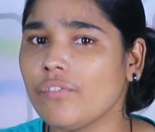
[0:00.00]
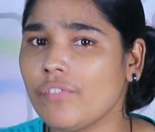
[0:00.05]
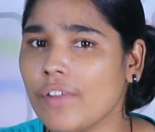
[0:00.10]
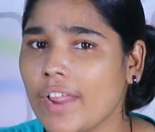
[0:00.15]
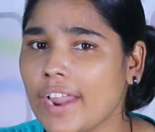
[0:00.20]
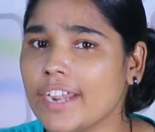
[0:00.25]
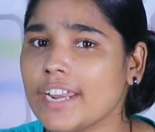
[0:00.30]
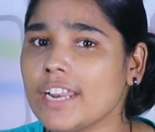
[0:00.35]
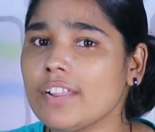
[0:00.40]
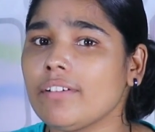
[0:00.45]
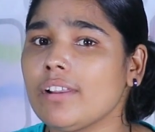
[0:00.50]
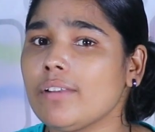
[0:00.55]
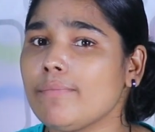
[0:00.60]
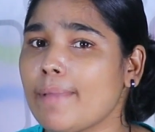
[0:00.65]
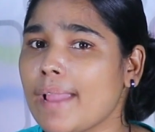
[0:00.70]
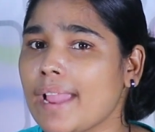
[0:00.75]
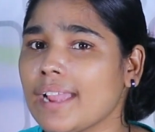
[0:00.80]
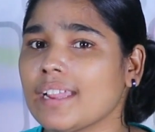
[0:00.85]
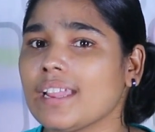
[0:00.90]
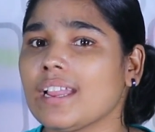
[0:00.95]
फेडरल
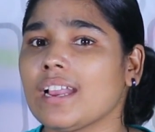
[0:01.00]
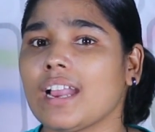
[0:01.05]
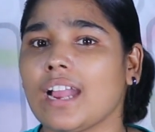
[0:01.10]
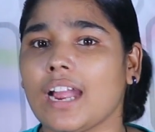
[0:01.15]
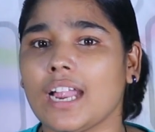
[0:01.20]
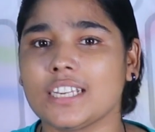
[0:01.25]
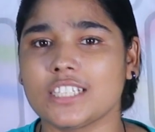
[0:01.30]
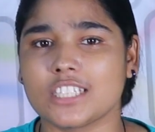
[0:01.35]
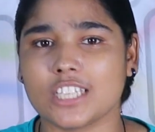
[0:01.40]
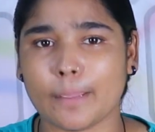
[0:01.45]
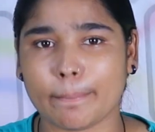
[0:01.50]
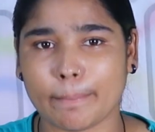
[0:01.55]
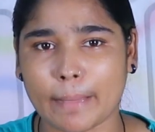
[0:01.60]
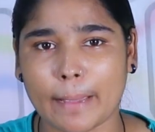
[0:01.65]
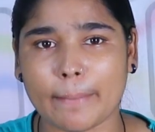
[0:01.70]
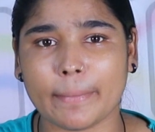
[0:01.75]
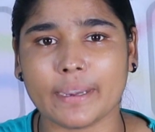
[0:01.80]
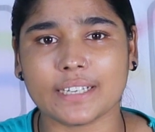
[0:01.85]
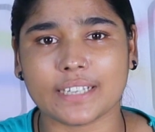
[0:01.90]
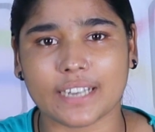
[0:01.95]
बैंक के कार्ड से
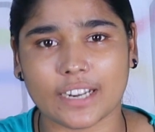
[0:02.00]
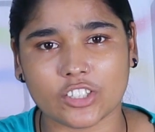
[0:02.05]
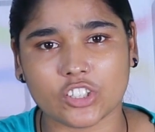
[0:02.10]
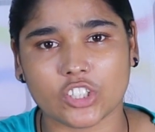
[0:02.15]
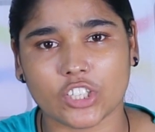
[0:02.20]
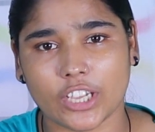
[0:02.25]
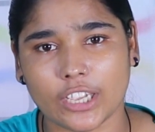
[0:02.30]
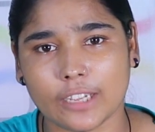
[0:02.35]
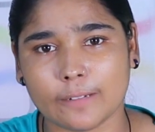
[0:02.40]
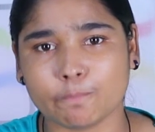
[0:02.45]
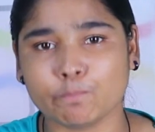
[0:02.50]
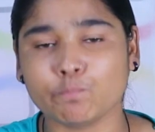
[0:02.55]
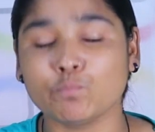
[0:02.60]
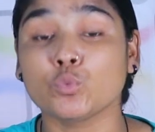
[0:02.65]
पेमेंट करते हैं